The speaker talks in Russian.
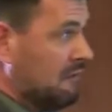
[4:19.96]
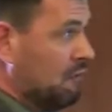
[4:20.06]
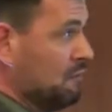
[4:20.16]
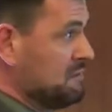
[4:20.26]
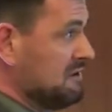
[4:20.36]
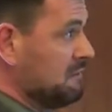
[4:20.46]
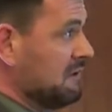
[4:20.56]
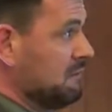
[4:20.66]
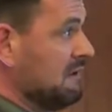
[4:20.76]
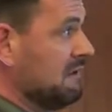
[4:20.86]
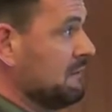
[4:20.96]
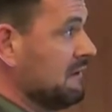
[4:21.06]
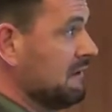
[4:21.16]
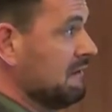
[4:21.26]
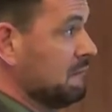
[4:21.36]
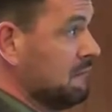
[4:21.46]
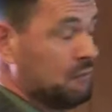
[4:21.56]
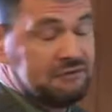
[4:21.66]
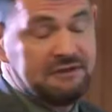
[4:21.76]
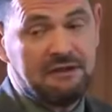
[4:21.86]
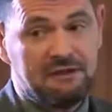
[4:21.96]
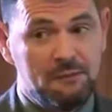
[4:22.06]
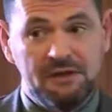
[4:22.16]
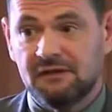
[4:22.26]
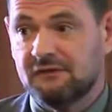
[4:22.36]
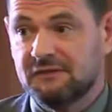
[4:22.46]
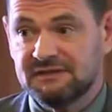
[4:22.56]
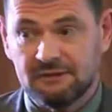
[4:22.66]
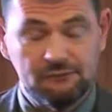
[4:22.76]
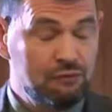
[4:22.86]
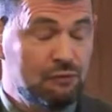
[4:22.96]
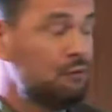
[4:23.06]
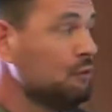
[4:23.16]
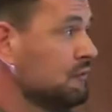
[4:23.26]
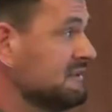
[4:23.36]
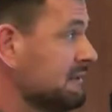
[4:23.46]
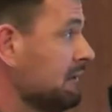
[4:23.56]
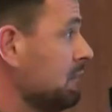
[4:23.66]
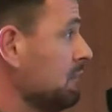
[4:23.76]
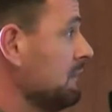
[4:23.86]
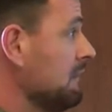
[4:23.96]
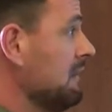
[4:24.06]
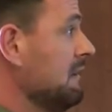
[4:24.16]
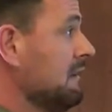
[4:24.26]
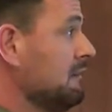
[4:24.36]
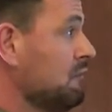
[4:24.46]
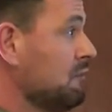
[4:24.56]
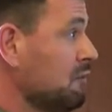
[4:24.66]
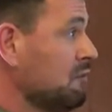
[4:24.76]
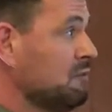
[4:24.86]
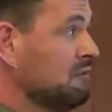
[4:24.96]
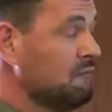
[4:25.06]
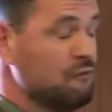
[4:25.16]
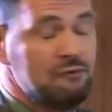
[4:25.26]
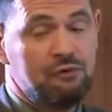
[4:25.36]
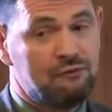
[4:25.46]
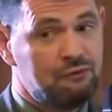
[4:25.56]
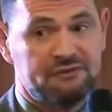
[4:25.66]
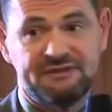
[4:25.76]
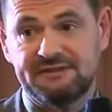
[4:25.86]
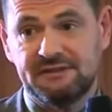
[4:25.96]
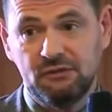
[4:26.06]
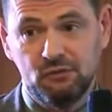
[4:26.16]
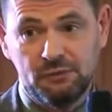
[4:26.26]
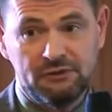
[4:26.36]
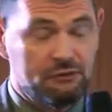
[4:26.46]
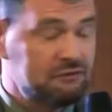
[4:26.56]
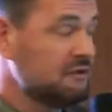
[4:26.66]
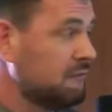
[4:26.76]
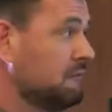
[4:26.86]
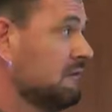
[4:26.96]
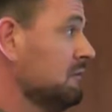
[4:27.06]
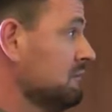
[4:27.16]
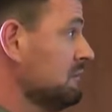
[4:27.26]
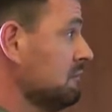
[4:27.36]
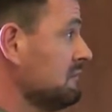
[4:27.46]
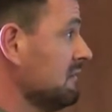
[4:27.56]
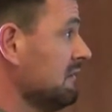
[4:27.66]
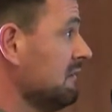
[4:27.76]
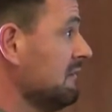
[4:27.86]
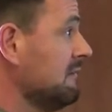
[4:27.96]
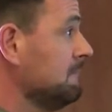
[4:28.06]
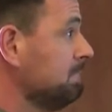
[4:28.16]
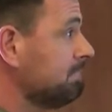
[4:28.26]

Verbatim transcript: Общие проблемы, просто колебания веса в любую из сторон, которые могут быть в любом возрасте, и у подростков, и у взрослых детей.